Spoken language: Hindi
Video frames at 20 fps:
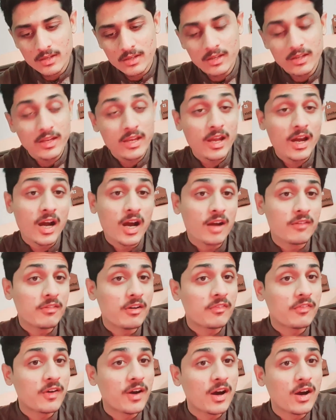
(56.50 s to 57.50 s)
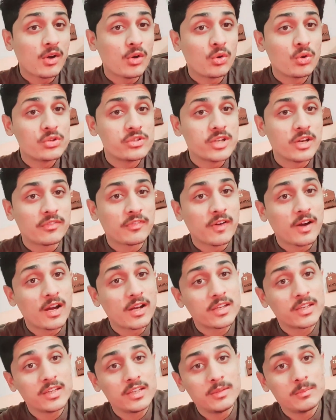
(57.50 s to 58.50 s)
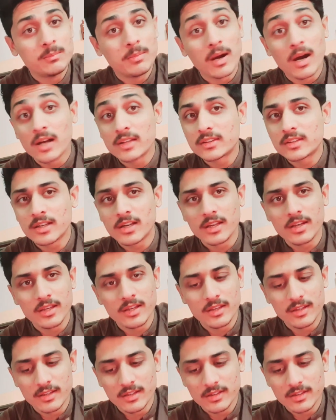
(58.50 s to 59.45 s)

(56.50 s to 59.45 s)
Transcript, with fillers: क्या वफाओ जफा की बात करें